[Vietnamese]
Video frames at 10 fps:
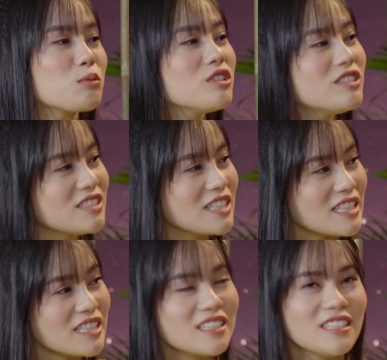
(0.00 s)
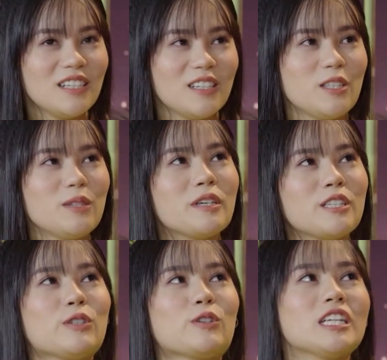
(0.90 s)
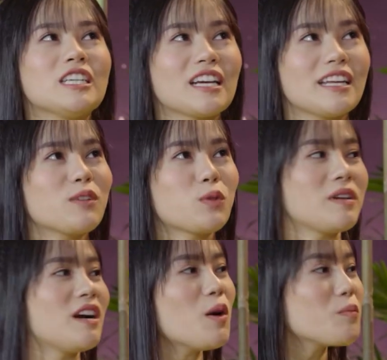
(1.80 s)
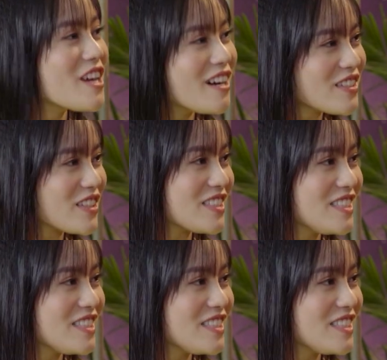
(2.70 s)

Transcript: cũng thương hết á Ai cũng thương Nhưng hết. mà nhiều khi ca dao tục ngữ không nhớ thôi